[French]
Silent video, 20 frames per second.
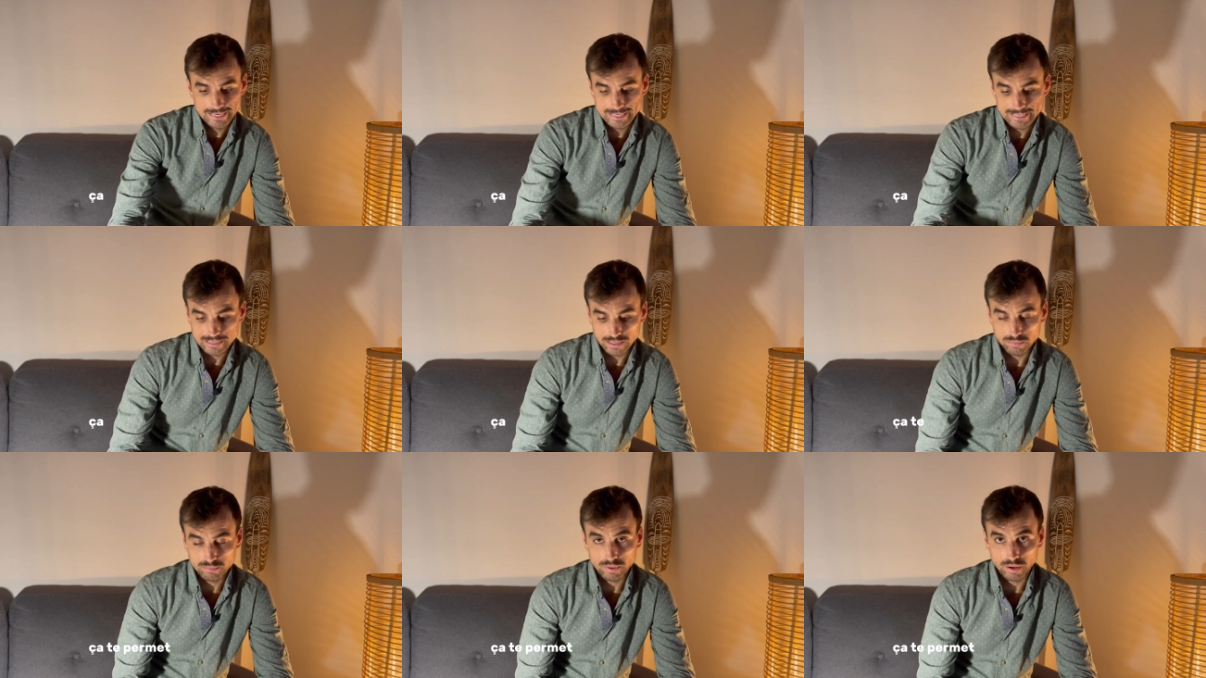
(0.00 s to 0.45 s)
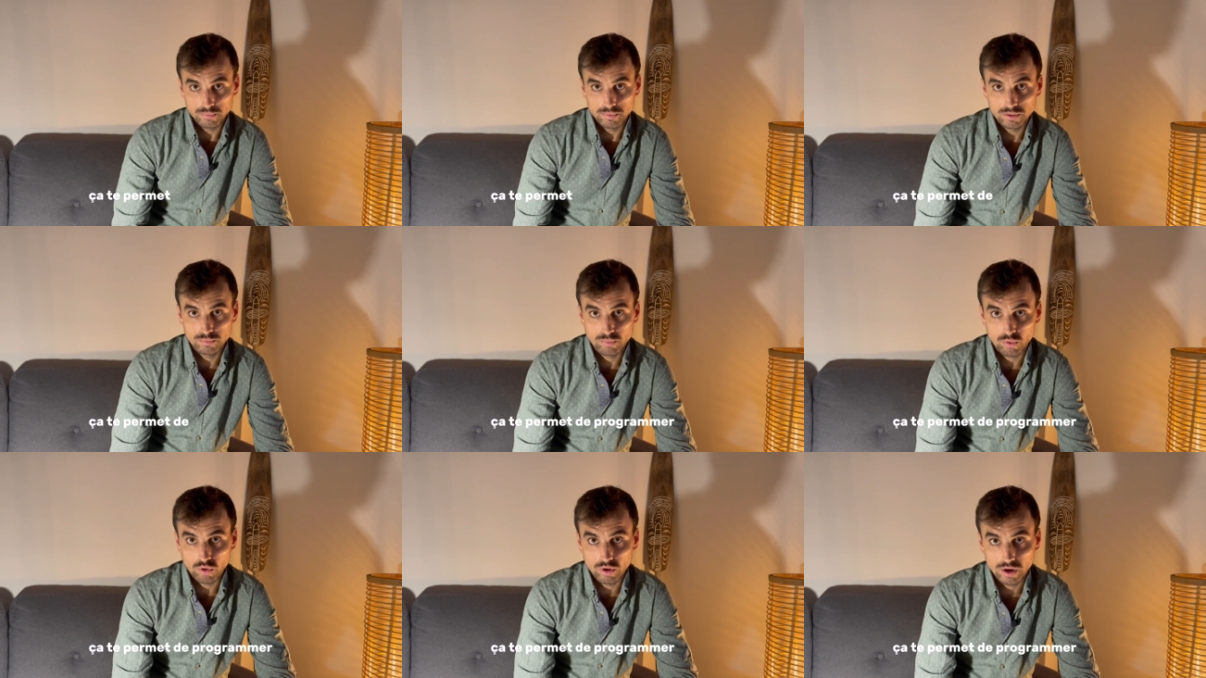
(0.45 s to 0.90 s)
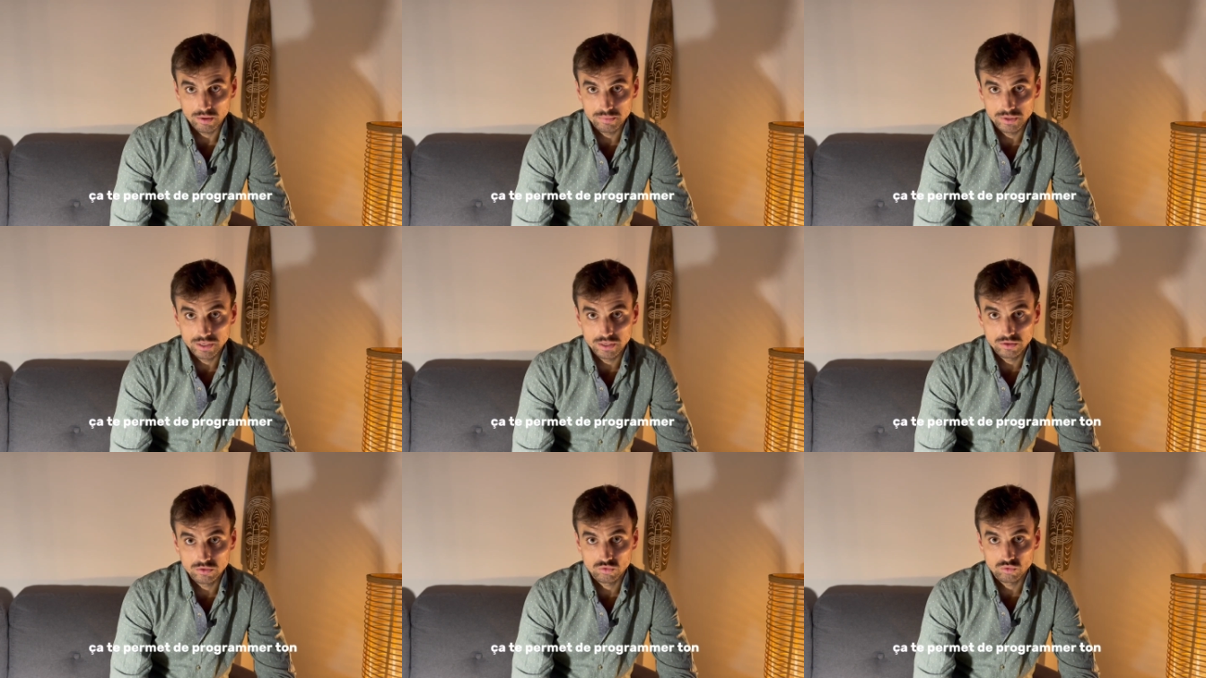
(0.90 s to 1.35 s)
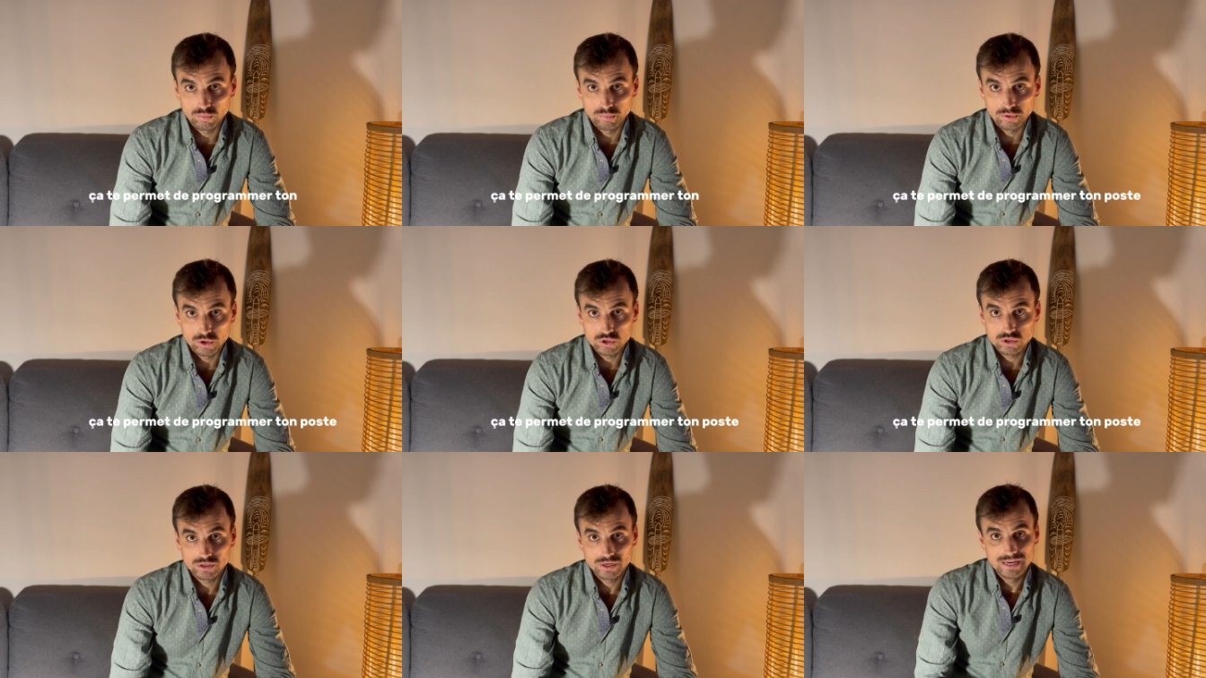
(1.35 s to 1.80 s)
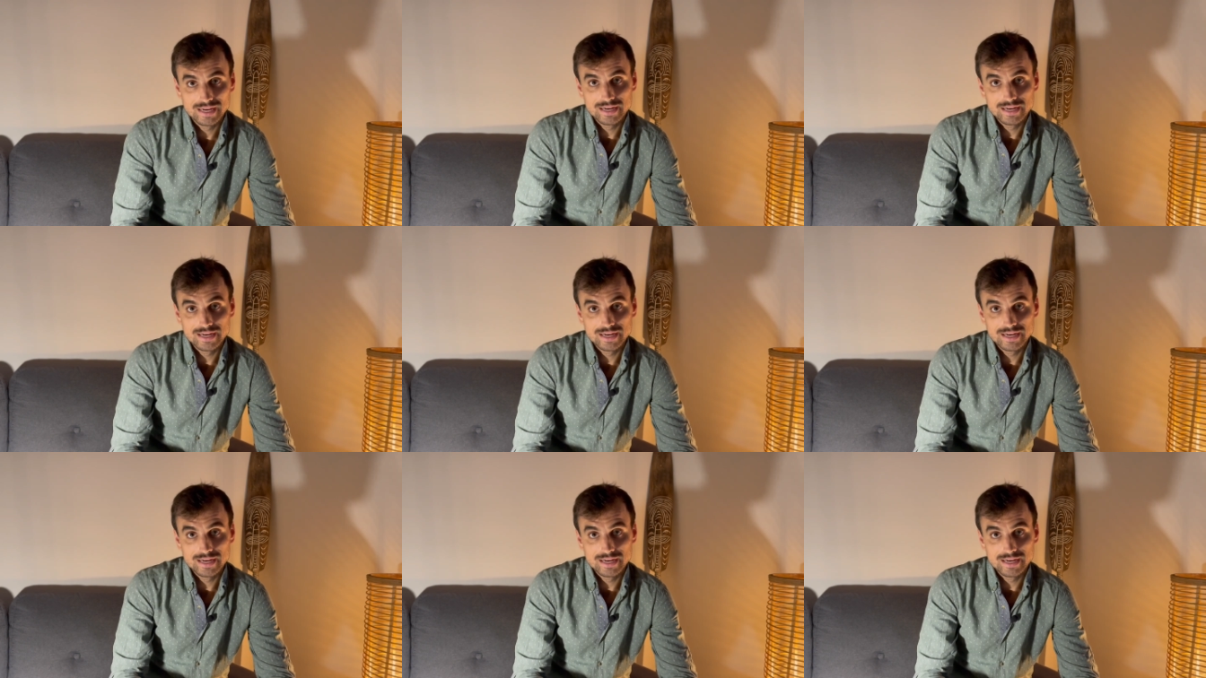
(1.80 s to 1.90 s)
Ça te permet de programmer ton poste.